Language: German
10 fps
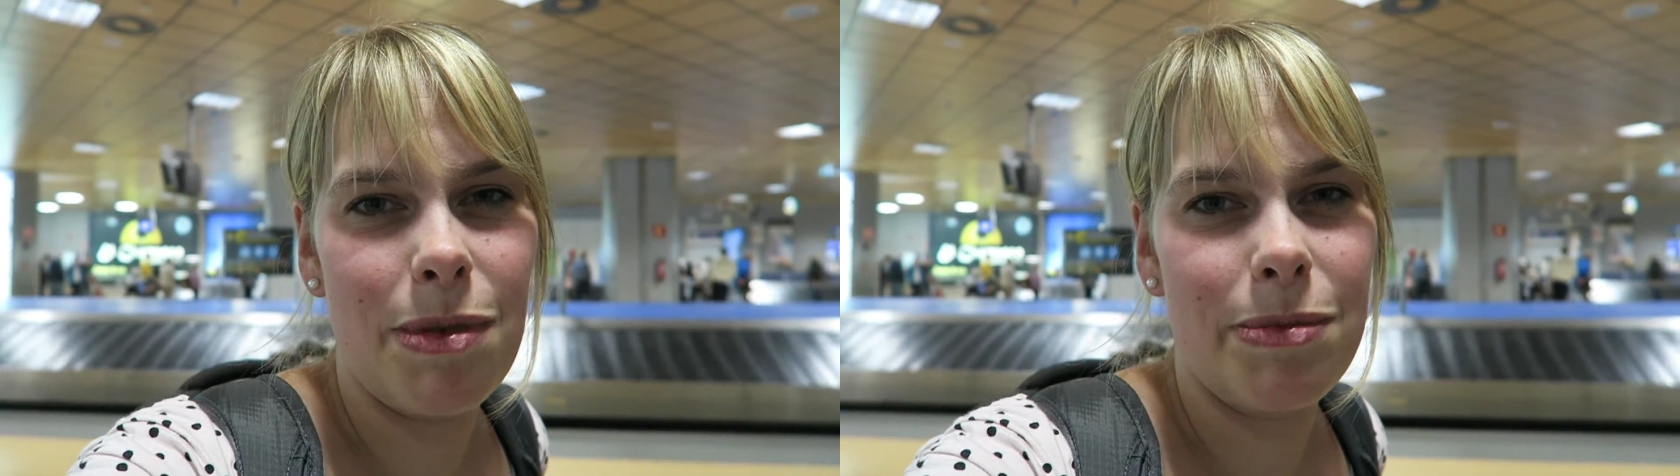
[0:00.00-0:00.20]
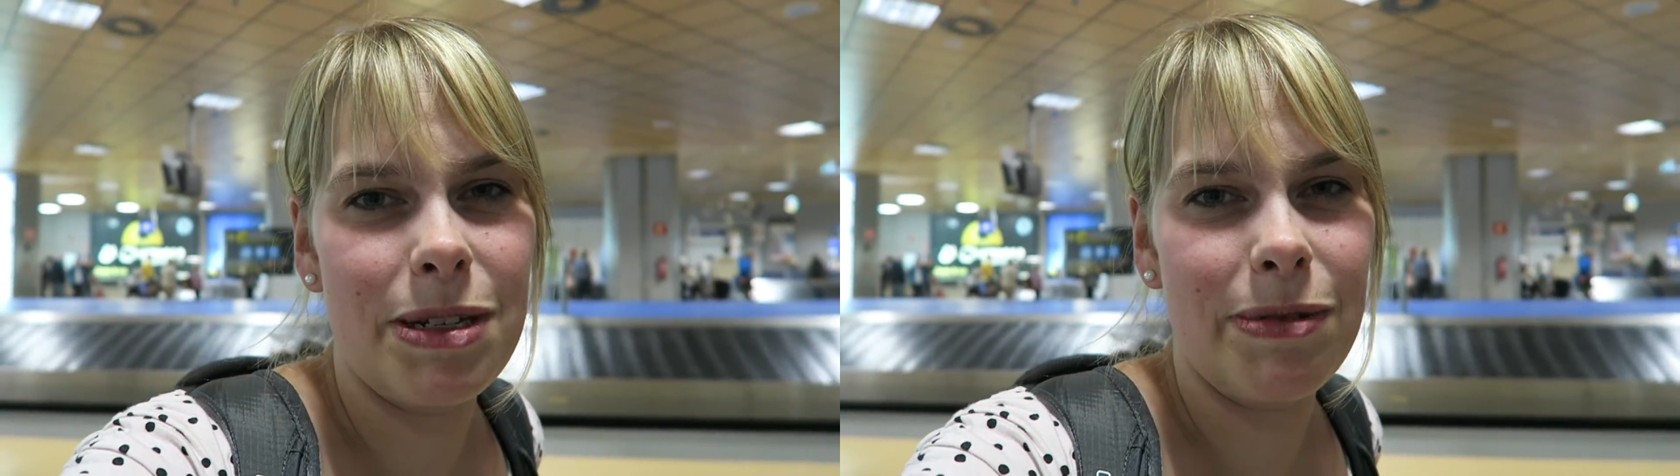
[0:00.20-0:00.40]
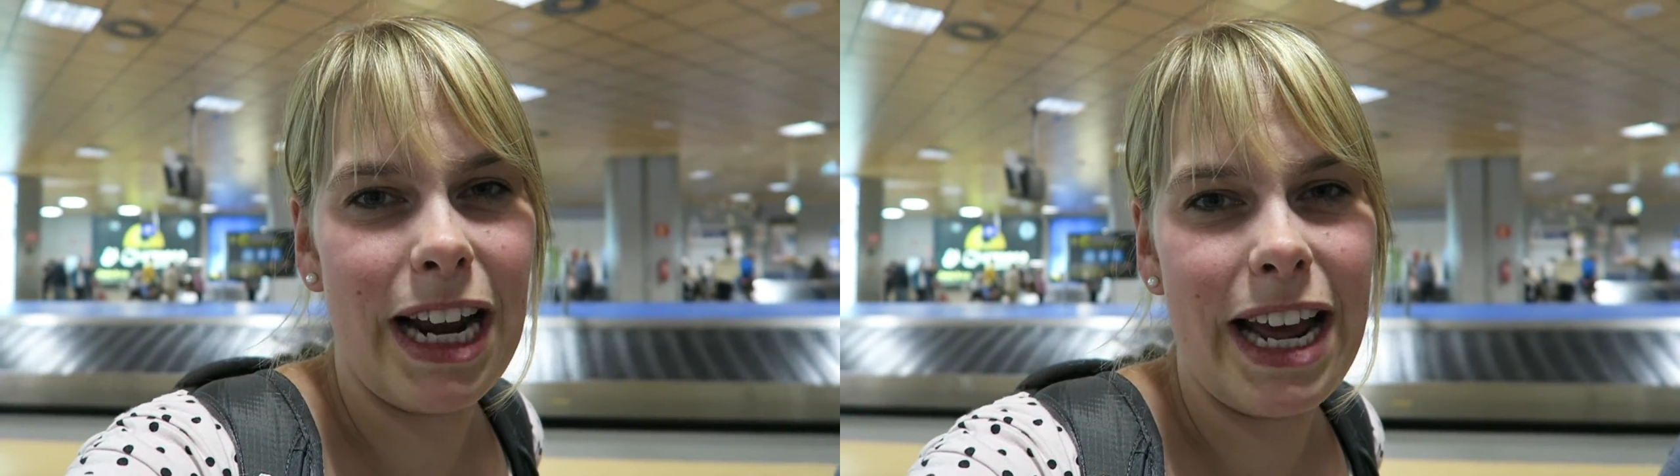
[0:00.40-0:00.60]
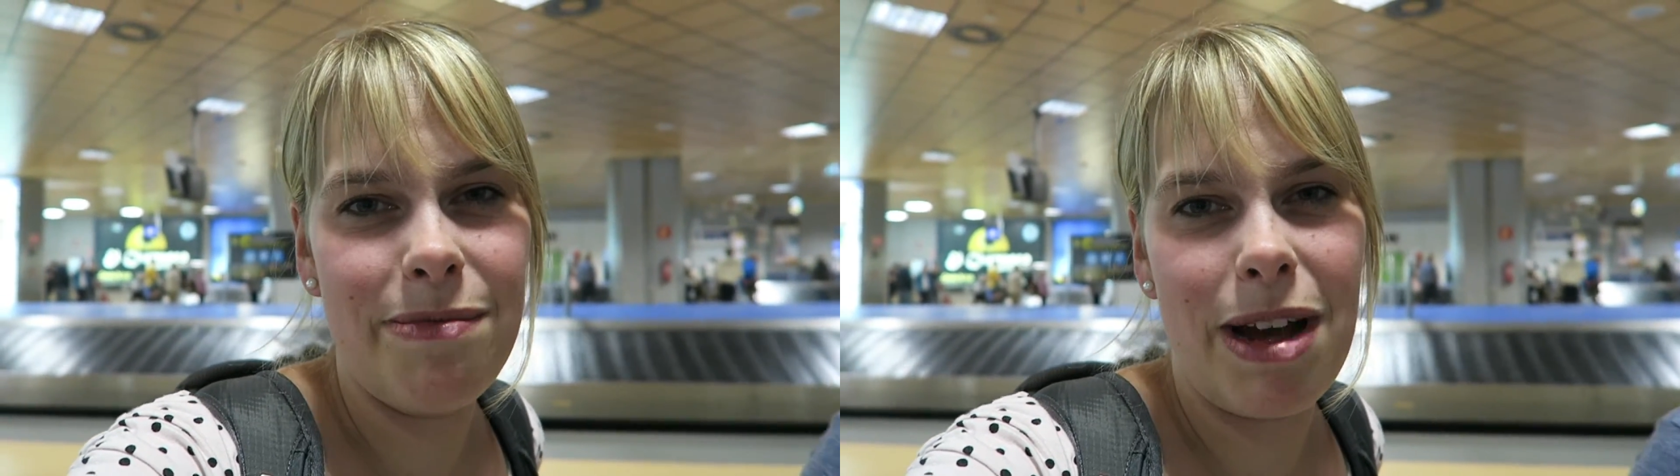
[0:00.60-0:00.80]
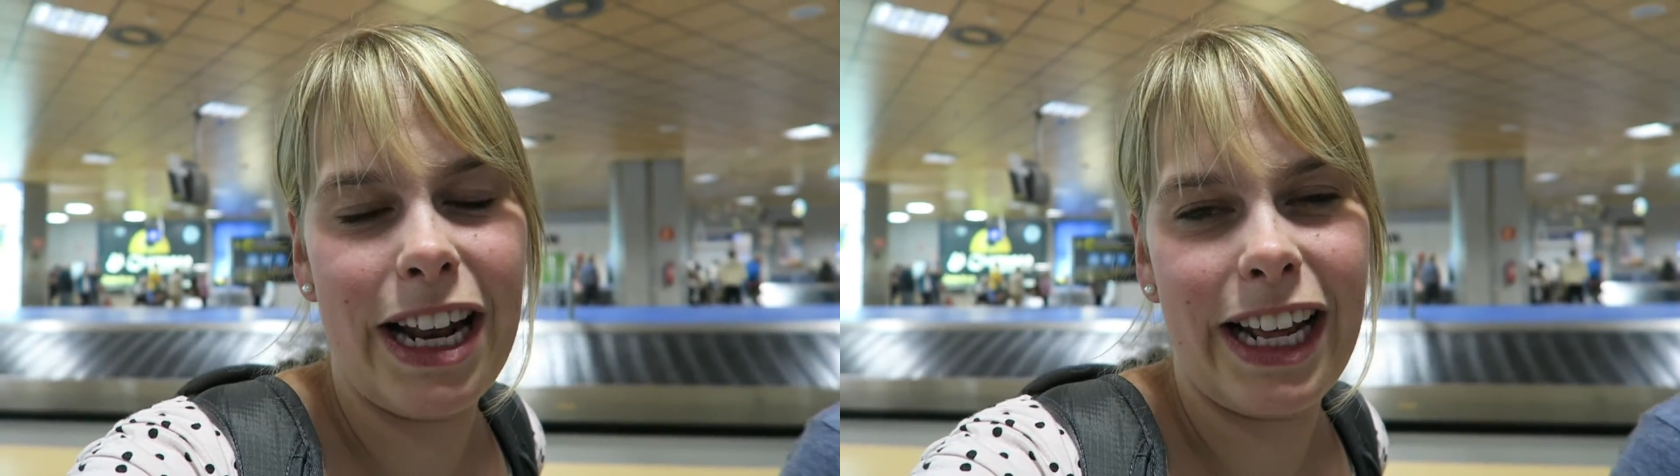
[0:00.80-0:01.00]
die man mit dem
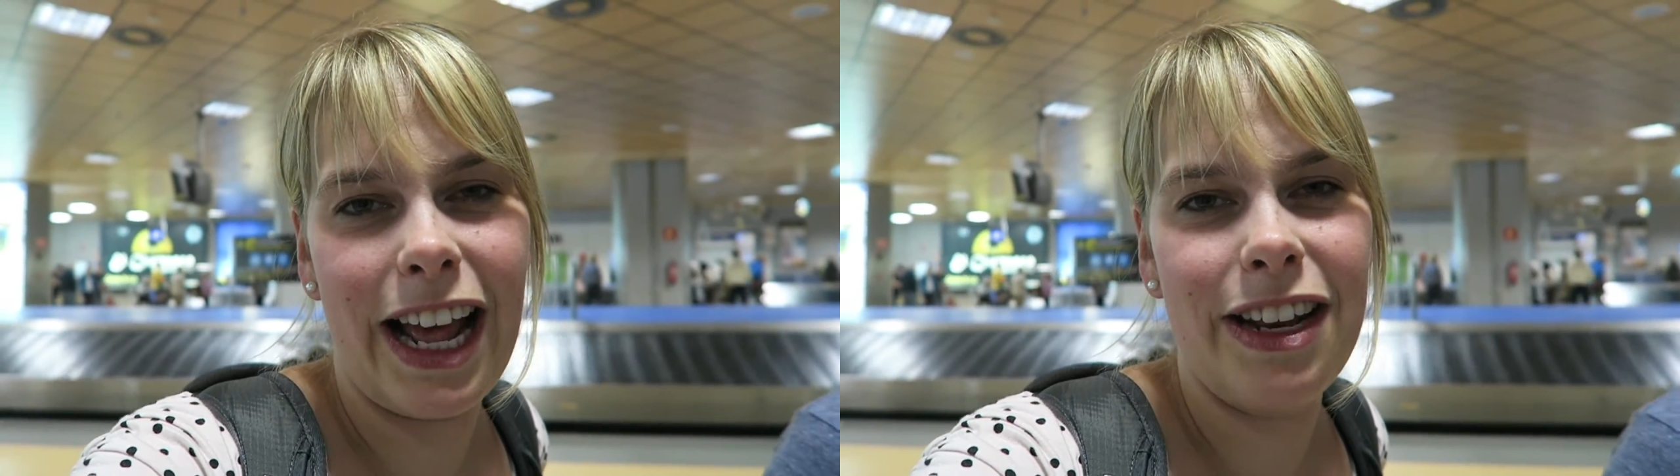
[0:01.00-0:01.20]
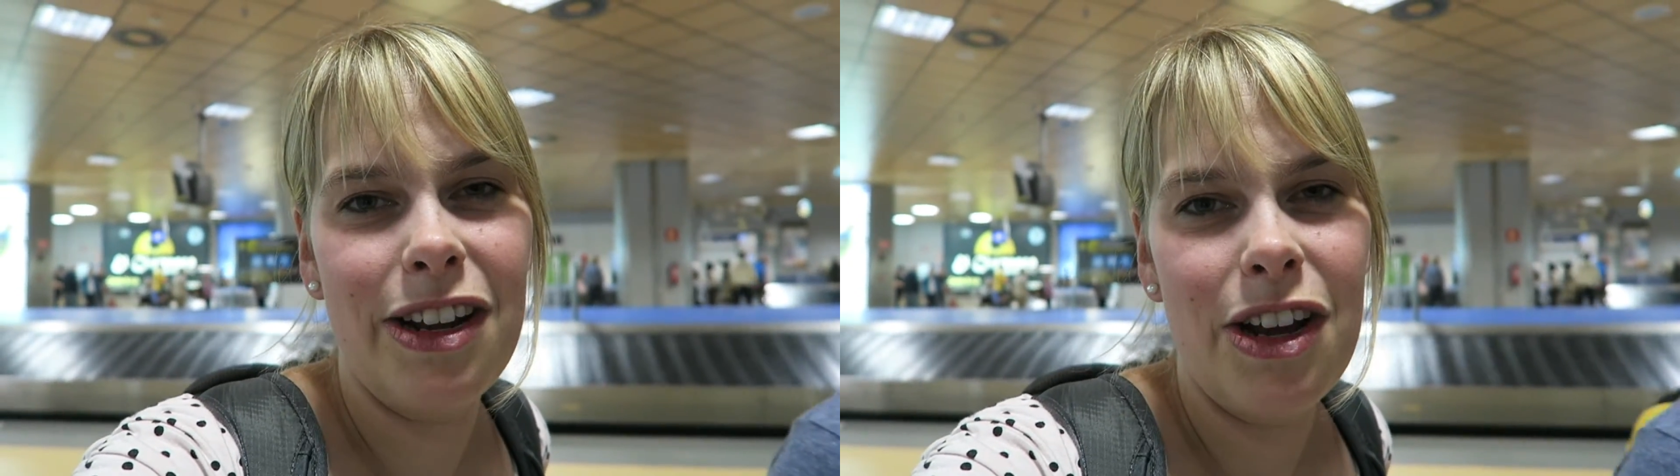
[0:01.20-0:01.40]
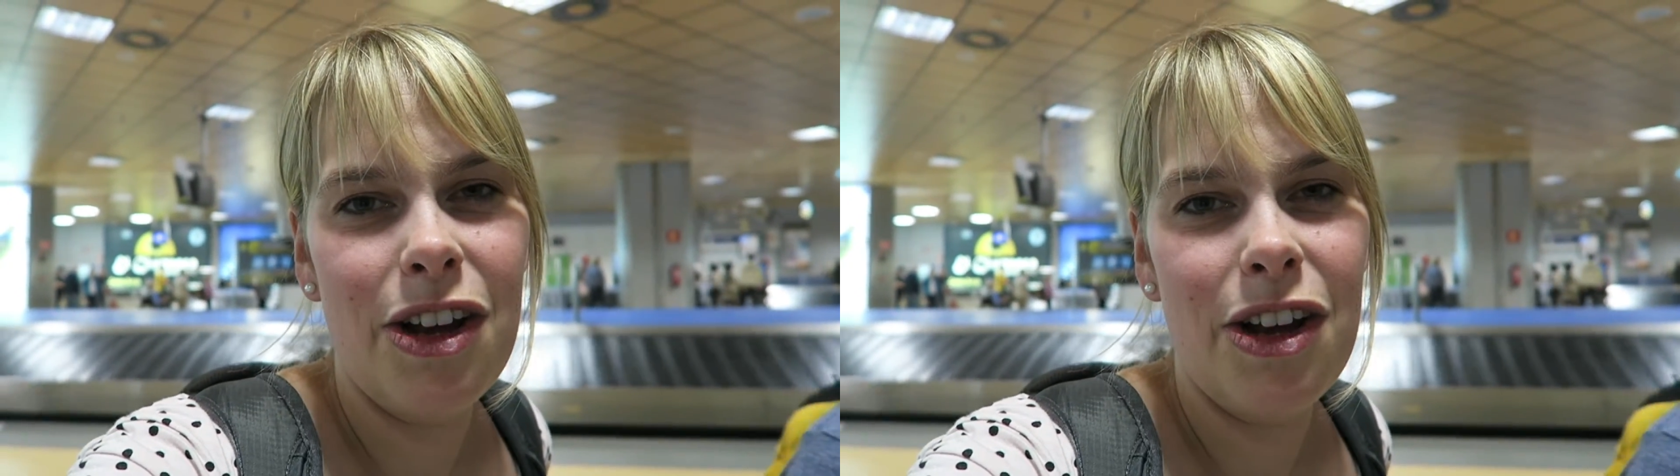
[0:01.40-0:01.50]
Kleinen machen kann.